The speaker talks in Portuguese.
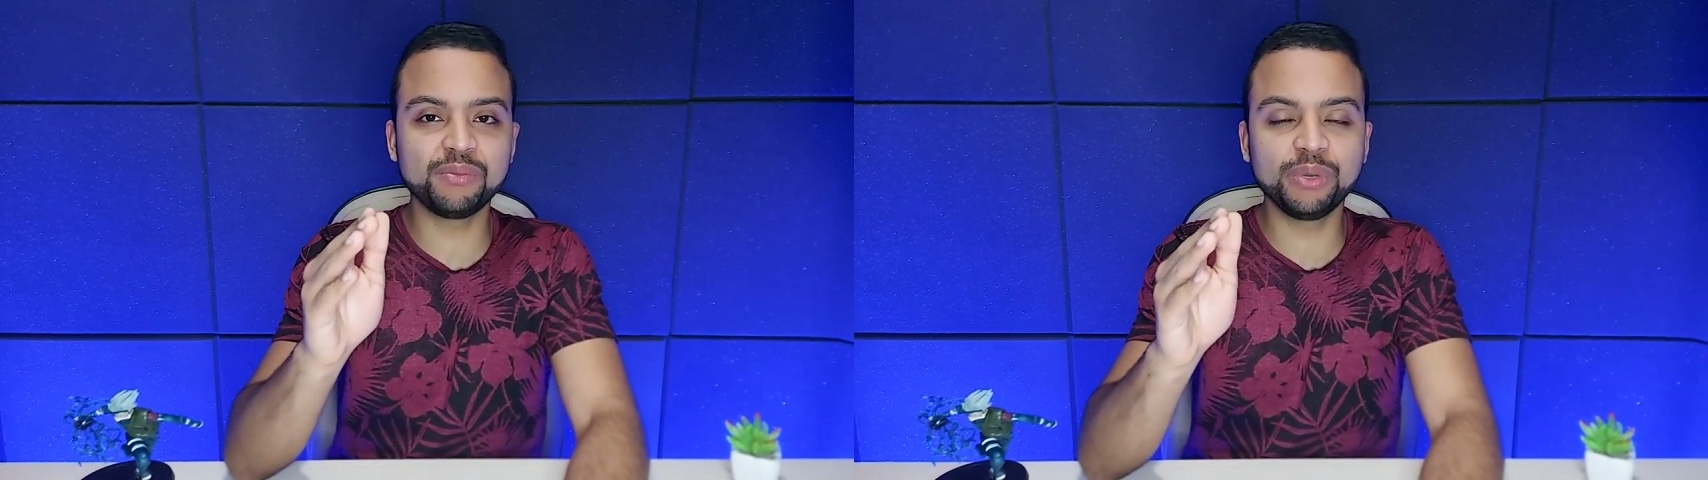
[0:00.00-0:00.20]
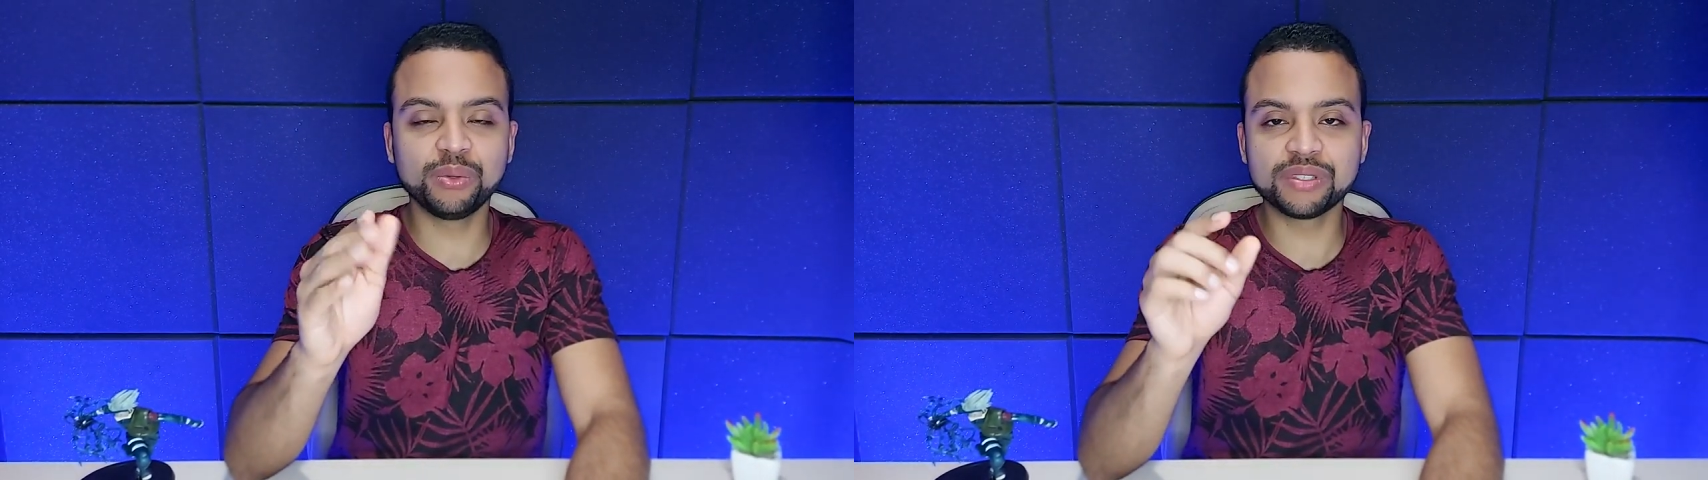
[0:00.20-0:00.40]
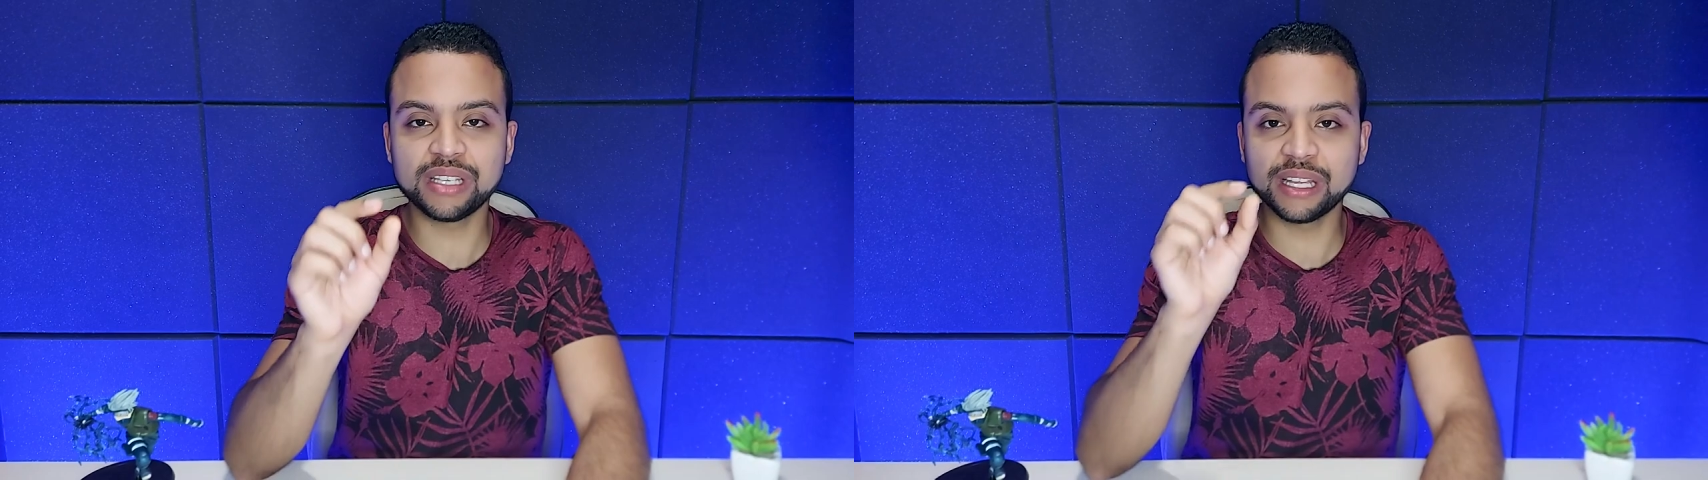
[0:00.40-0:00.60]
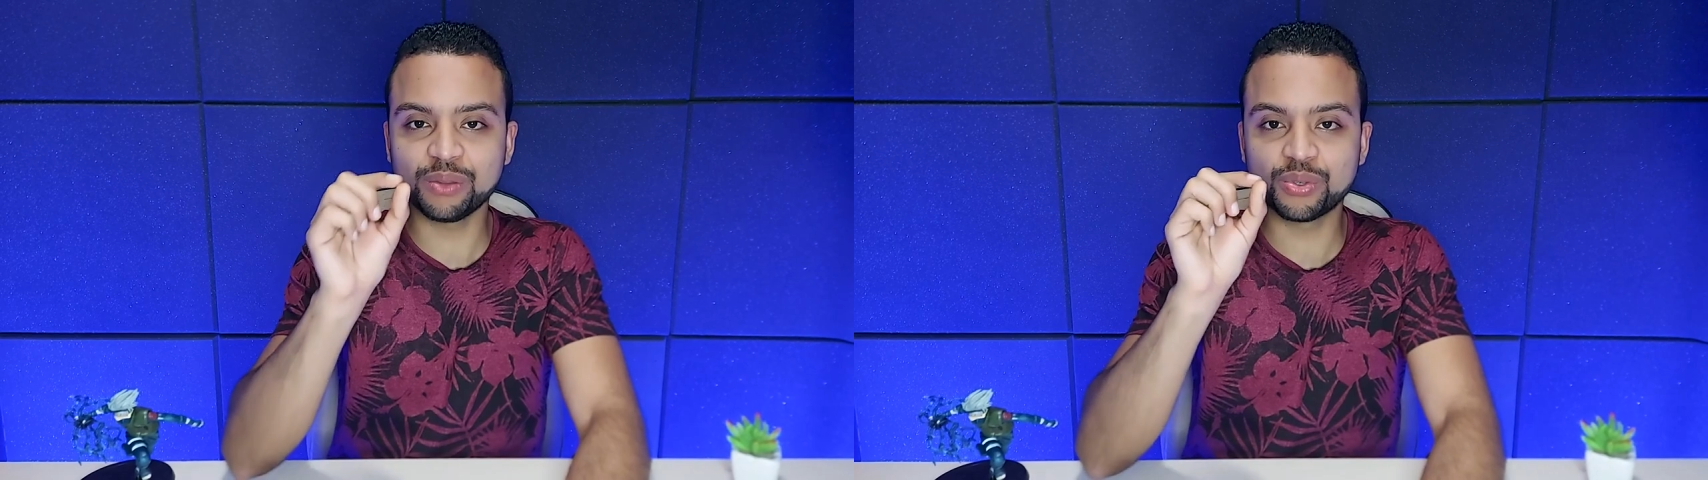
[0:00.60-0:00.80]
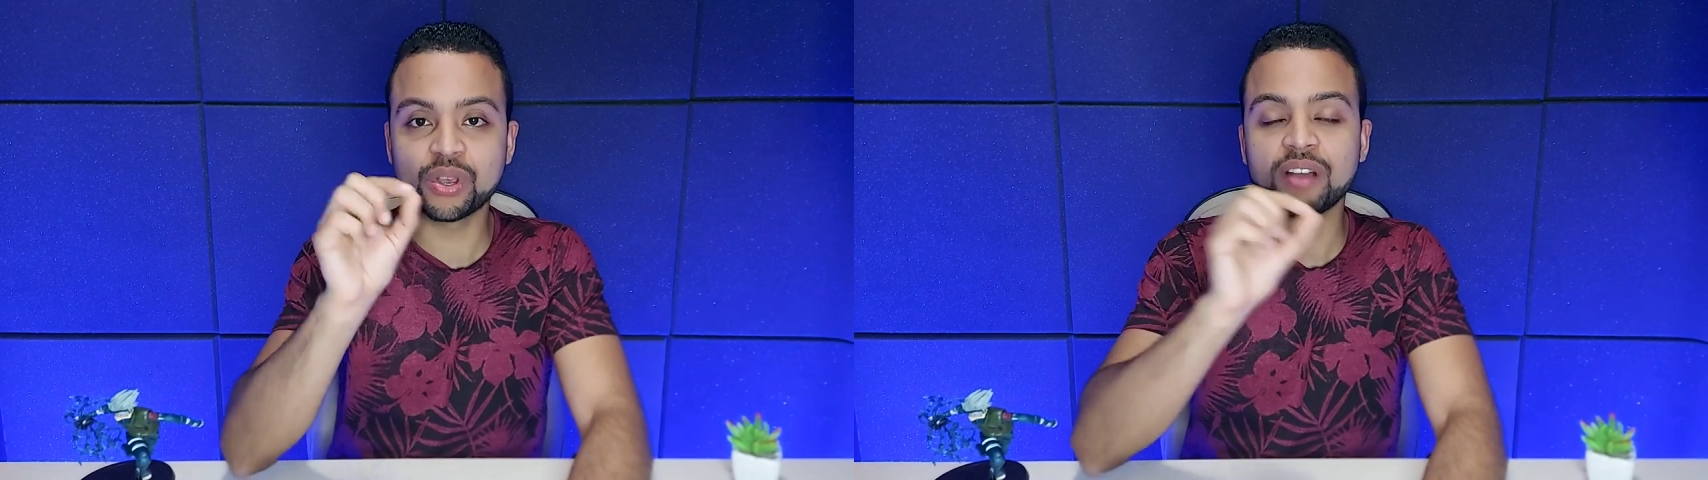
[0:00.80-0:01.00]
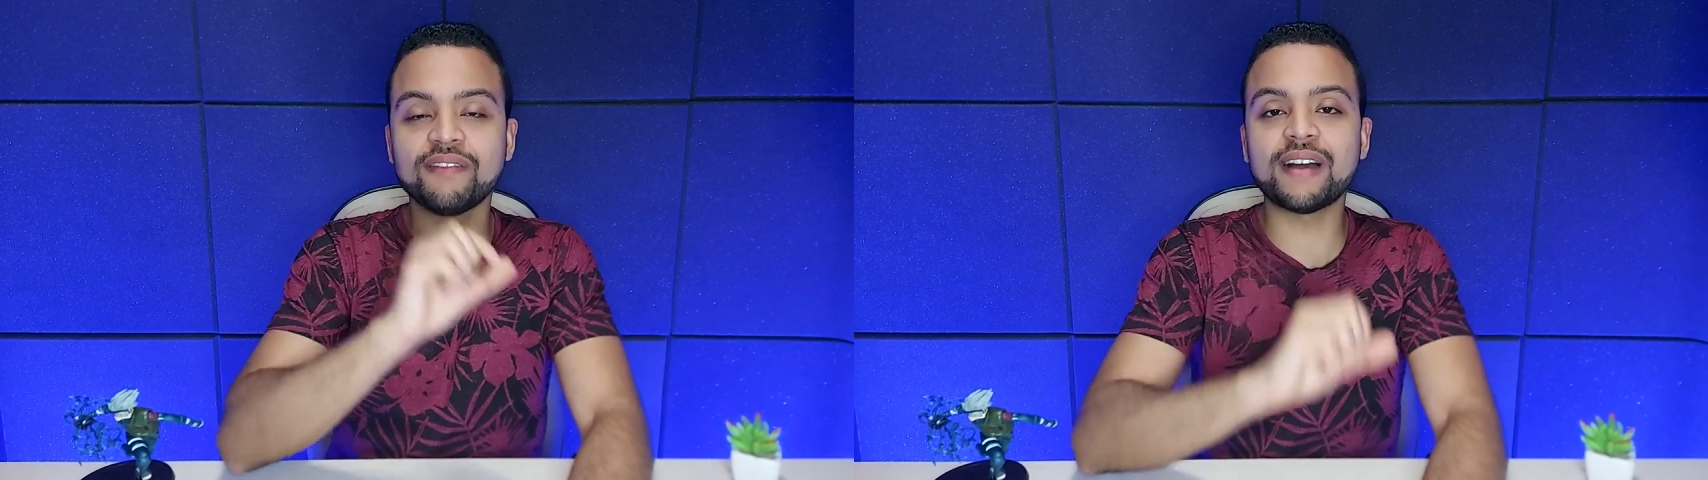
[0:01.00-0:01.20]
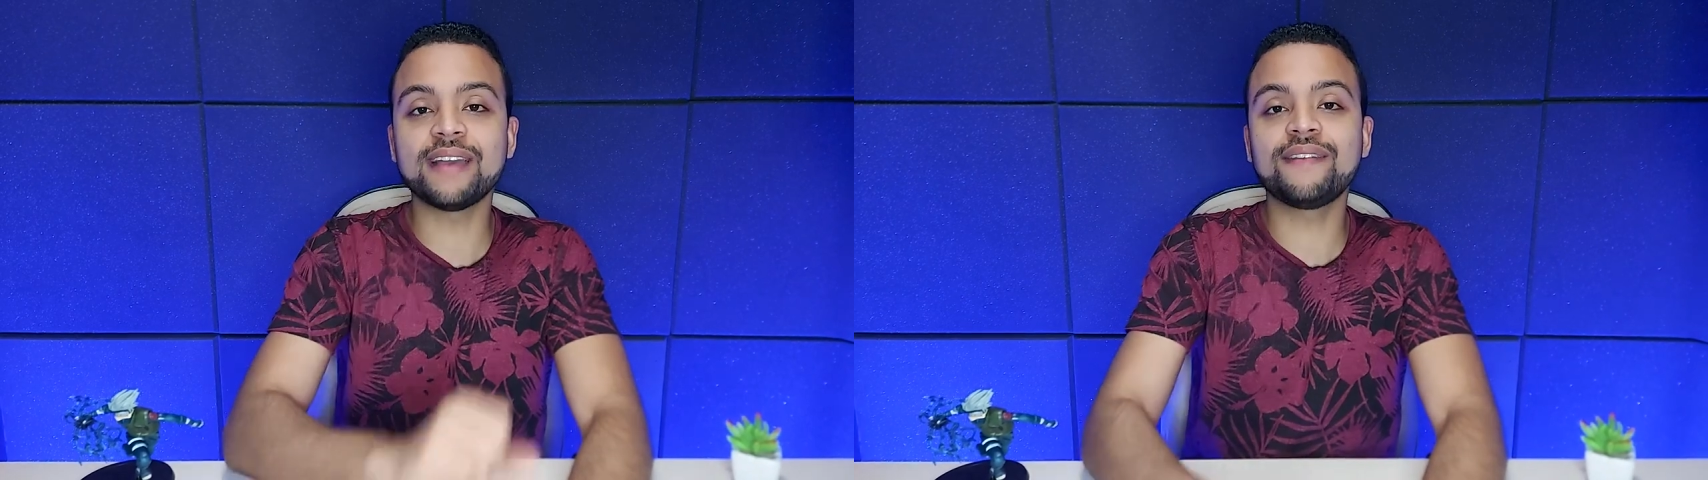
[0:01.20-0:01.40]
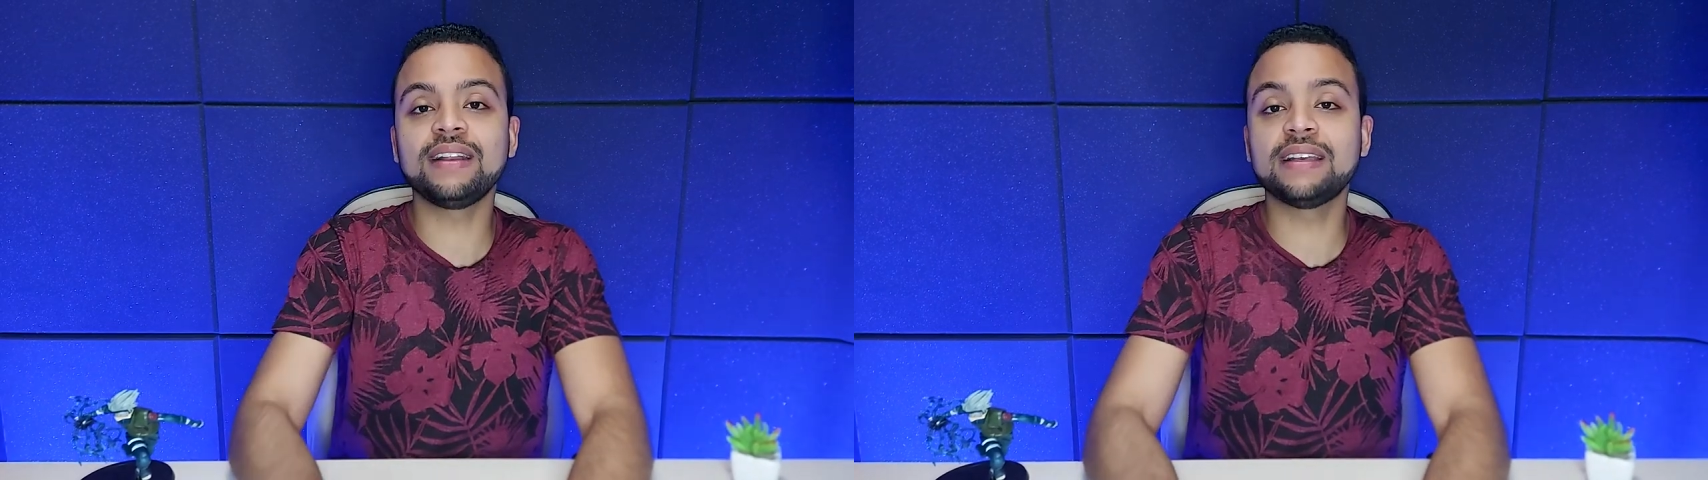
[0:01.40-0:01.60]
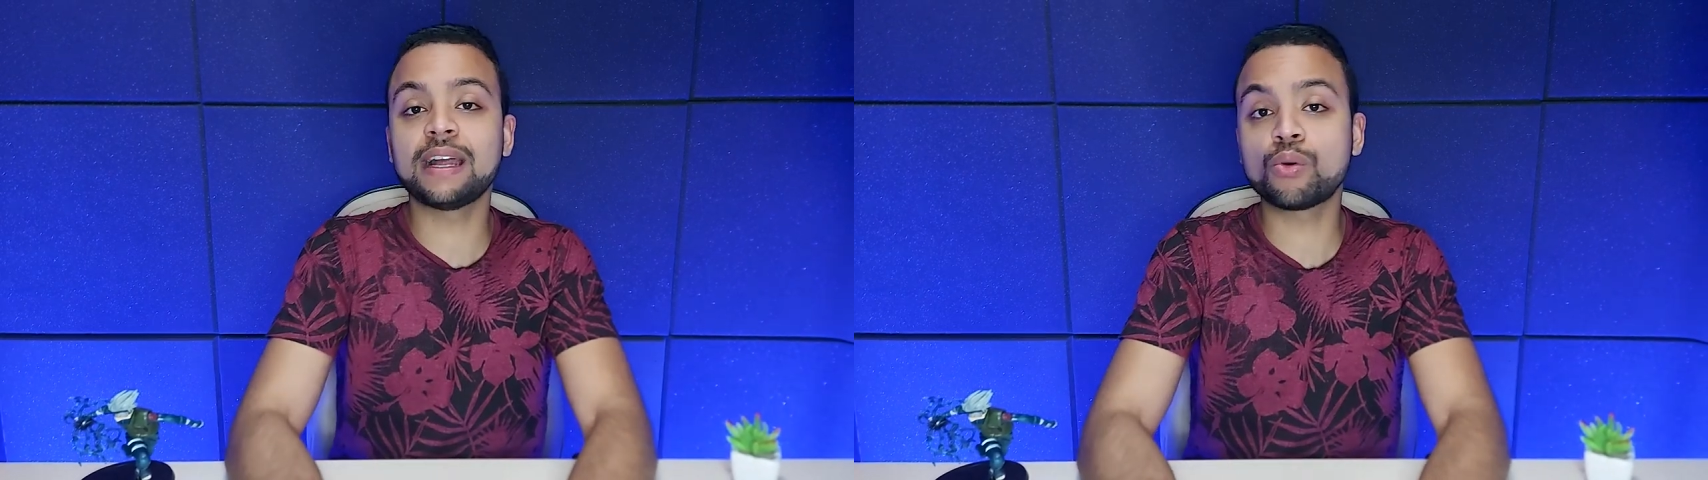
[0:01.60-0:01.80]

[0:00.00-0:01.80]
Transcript: 1.200, vai valer a